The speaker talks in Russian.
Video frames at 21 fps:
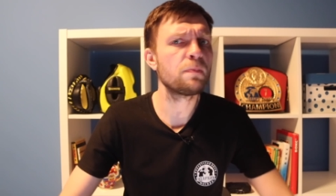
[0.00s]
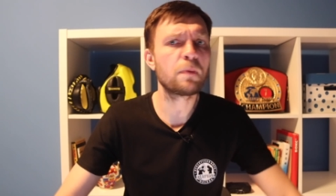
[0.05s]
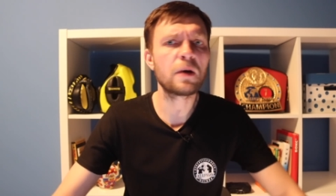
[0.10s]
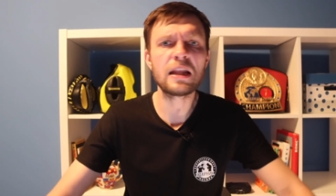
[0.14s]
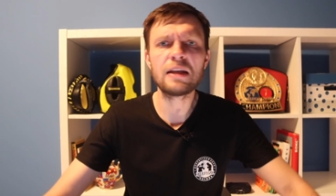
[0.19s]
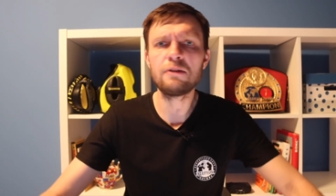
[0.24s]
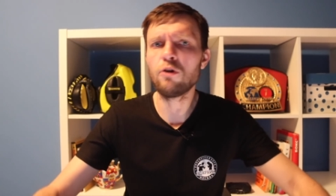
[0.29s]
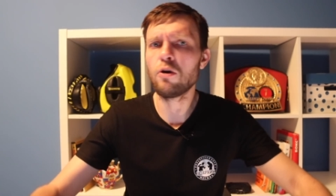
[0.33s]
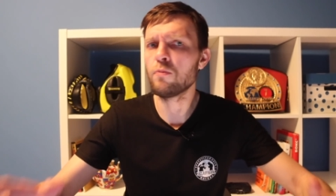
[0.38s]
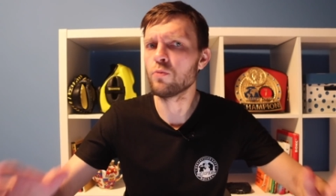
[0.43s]

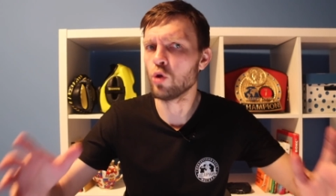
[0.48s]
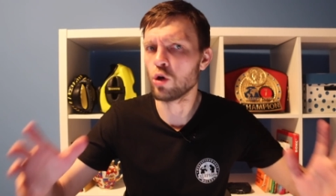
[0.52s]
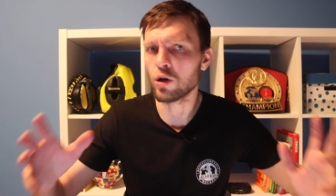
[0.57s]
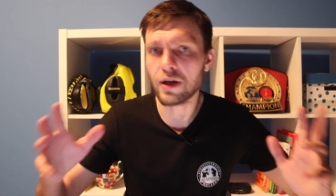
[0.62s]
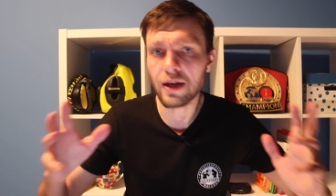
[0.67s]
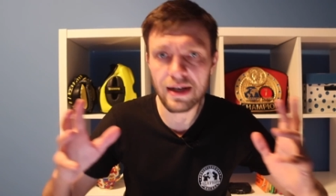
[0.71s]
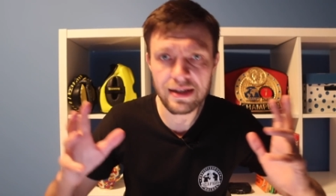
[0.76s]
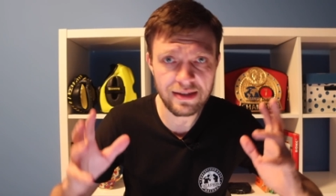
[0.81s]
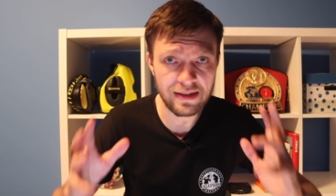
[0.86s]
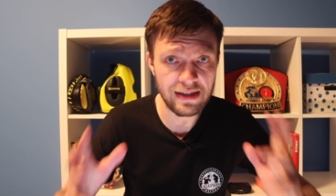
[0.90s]
про него
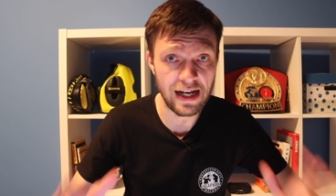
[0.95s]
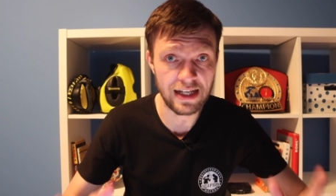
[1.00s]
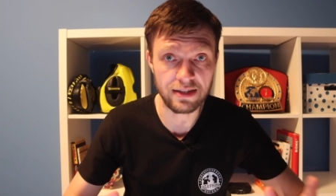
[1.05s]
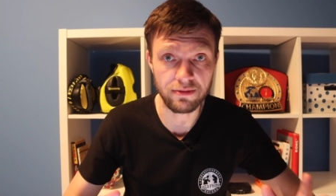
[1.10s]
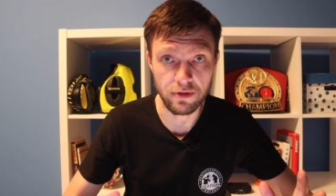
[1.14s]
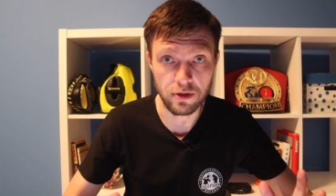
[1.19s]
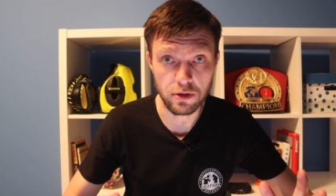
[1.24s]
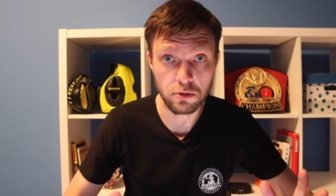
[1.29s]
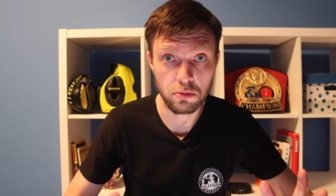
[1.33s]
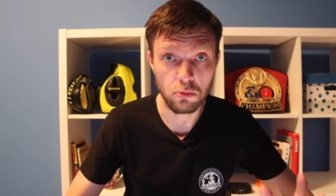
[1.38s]
много
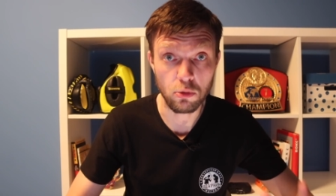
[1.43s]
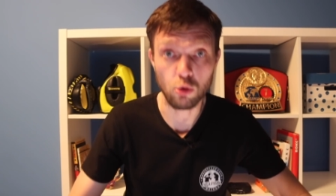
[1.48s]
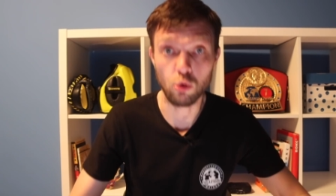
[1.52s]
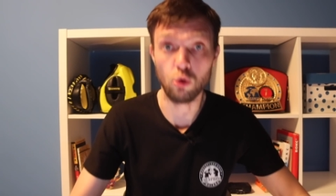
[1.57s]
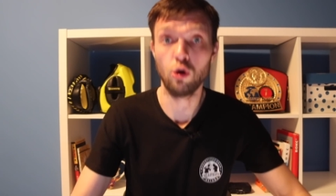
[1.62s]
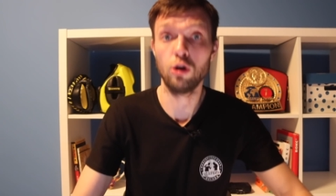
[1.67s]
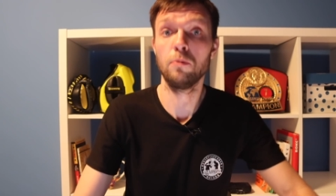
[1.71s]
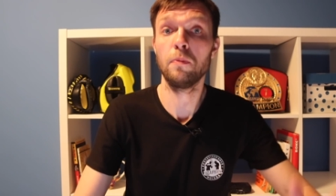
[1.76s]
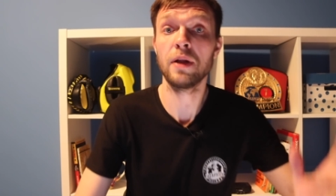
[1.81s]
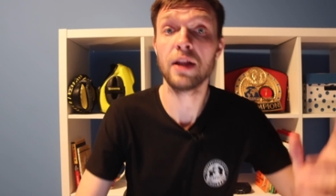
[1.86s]
рассказывать.
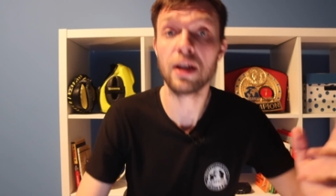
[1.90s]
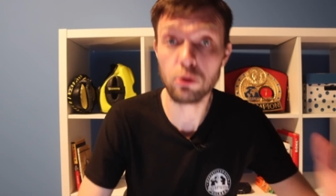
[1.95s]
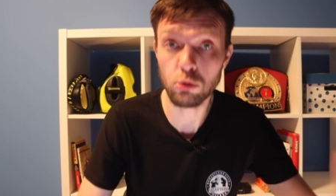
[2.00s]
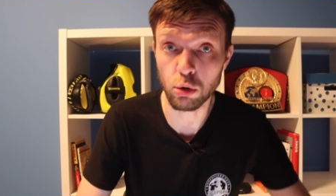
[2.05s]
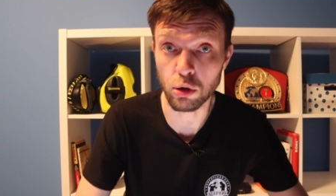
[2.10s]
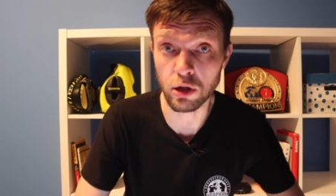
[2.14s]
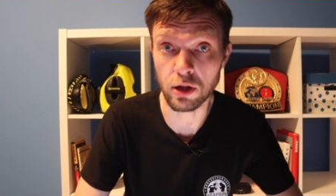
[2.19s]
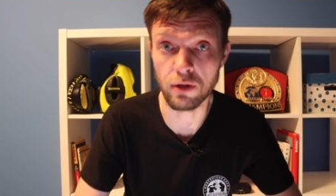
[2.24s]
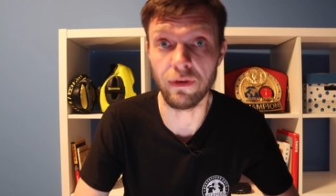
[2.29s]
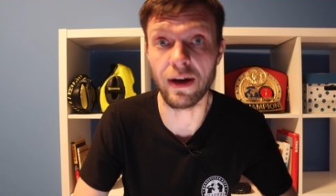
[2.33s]
Он
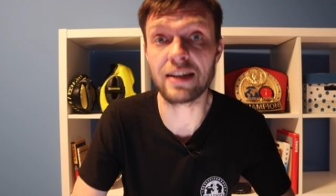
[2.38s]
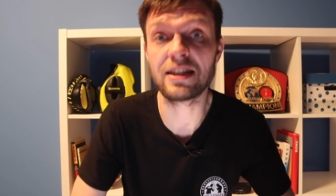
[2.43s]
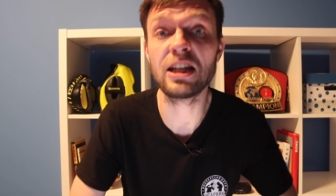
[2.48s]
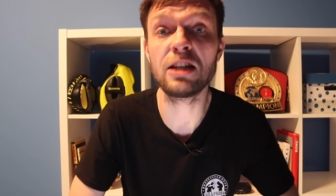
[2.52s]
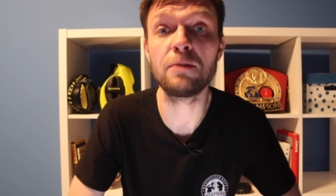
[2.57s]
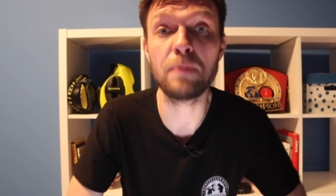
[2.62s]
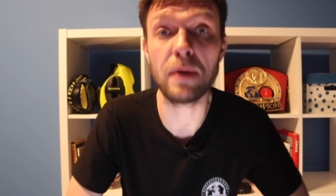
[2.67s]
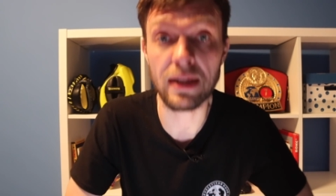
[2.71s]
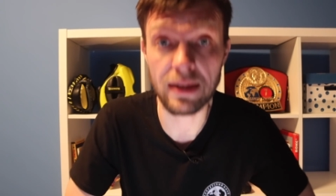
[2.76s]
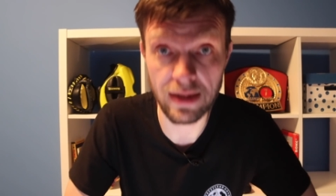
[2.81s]
молодой,
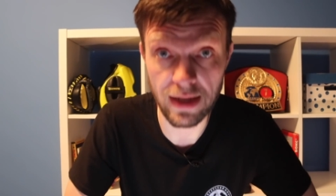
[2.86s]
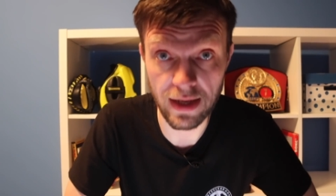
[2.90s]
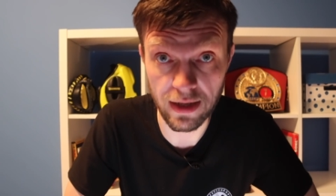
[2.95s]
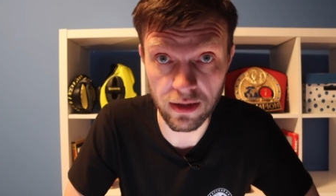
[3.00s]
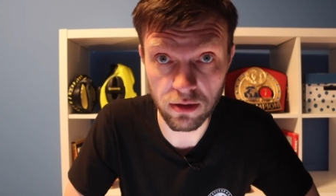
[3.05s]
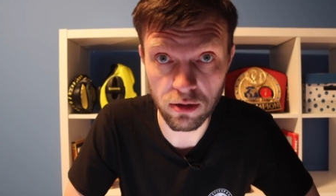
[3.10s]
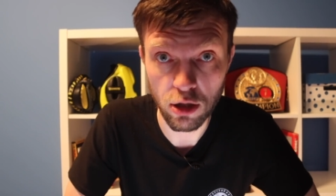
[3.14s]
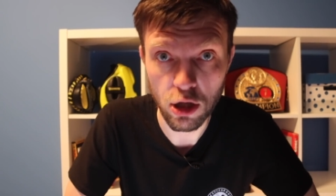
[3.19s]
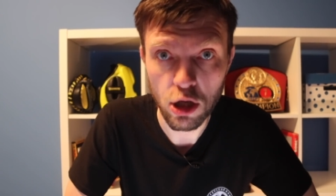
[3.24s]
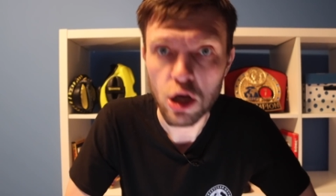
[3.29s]
25
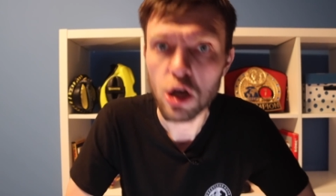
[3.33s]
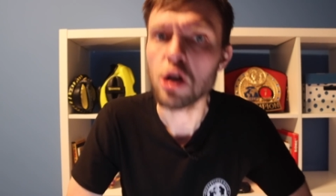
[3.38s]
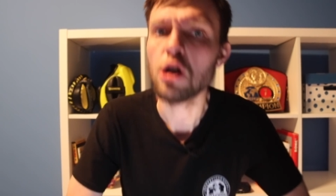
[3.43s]
лет.